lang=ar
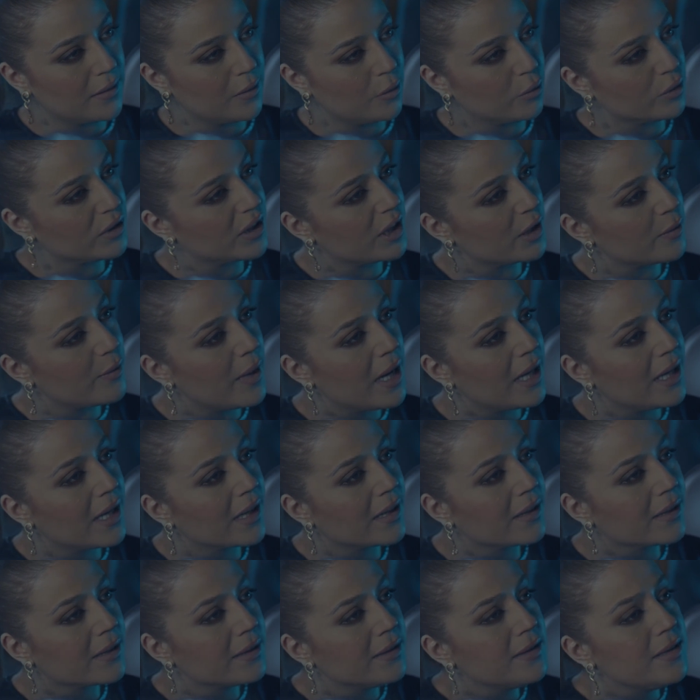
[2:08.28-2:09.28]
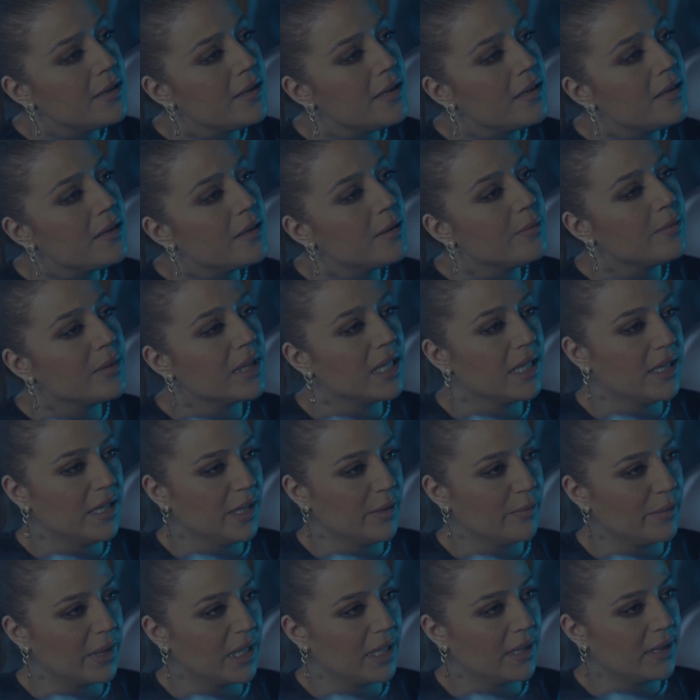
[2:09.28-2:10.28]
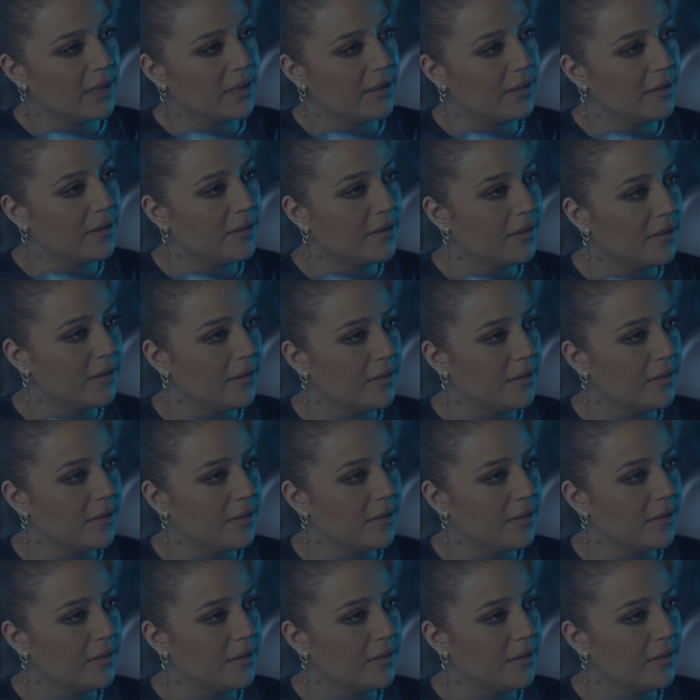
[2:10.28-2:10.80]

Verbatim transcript: ودير بالك كتير منيح مني